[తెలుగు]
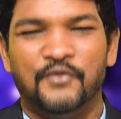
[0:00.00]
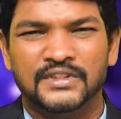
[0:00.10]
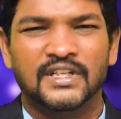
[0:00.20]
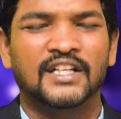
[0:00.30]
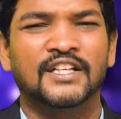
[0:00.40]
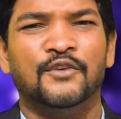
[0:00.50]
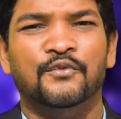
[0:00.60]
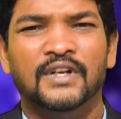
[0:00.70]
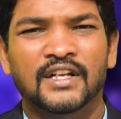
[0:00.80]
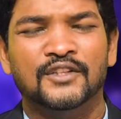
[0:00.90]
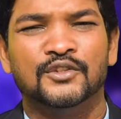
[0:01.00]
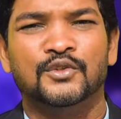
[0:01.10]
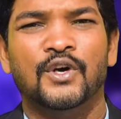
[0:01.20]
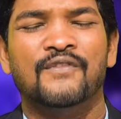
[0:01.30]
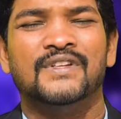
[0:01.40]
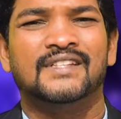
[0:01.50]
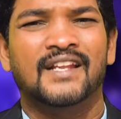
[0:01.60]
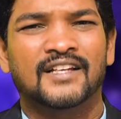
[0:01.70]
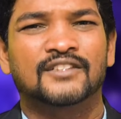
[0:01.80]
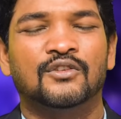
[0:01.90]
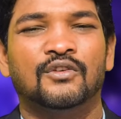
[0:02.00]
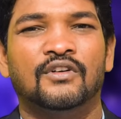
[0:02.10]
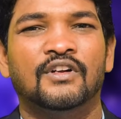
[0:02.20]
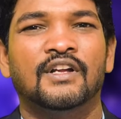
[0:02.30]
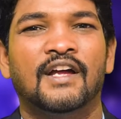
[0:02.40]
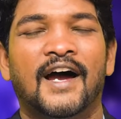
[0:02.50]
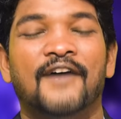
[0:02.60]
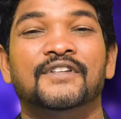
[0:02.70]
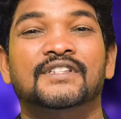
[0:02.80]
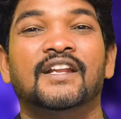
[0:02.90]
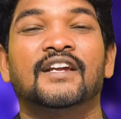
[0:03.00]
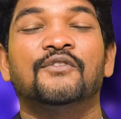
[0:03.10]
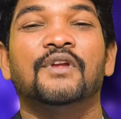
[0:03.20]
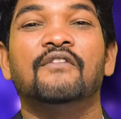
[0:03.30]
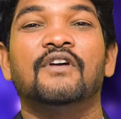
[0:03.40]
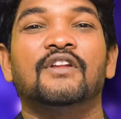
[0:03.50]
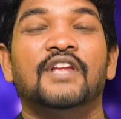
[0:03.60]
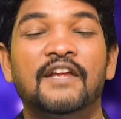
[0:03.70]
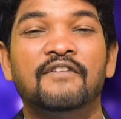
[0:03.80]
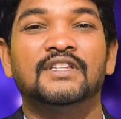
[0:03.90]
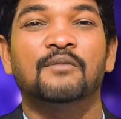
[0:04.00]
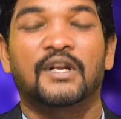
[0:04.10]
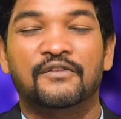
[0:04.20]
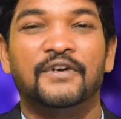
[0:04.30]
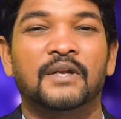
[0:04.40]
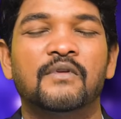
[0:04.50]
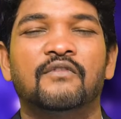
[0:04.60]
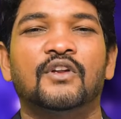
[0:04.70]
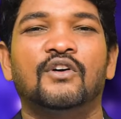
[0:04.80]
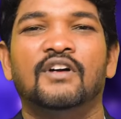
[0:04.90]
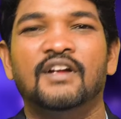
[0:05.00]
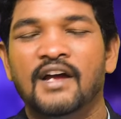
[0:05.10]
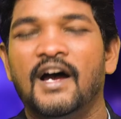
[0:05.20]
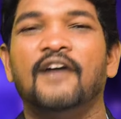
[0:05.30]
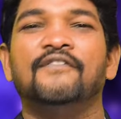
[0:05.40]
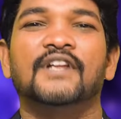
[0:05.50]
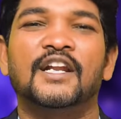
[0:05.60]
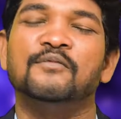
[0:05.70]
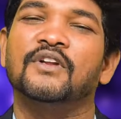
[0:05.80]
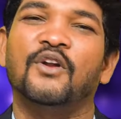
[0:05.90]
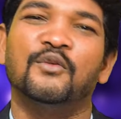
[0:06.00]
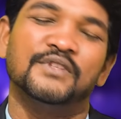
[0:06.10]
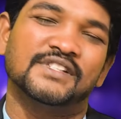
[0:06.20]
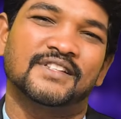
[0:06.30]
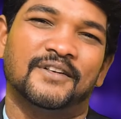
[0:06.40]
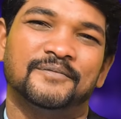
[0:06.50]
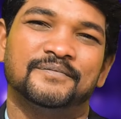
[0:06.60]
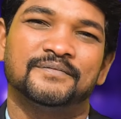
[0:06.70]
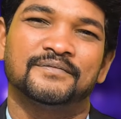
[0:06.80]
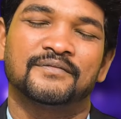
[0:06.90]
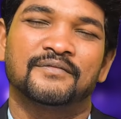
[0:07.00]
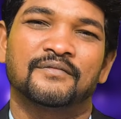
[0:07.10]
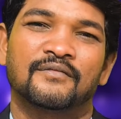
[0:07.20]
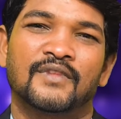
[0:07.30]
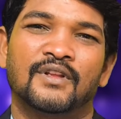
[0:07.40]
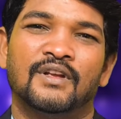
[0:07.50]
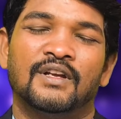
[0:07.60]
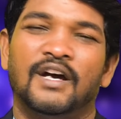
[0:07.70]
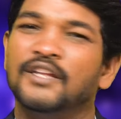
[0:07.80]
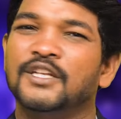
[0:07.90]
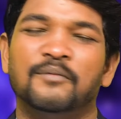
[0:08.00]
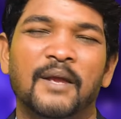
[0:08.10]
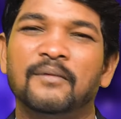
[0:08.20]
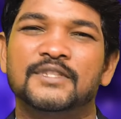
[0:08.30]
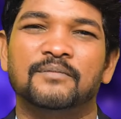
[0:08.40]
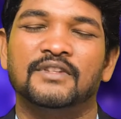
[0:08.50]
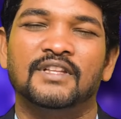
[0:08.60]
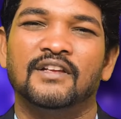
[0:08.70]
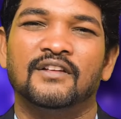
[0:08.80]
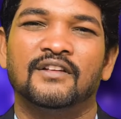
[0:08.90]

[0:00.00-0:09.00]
వ్యతిరేకంగా వెళ్ళినందుకు ఆ వ్యతిరేకతలో ఆ వ్యతిరేకం ఏమ ఏమైతే మనకు ఫలం ఇవ్వాలో ఆ ఫలాన్ని మనం అనుభవిస్తాం అందుకని బైబిల్ చెప్తుంది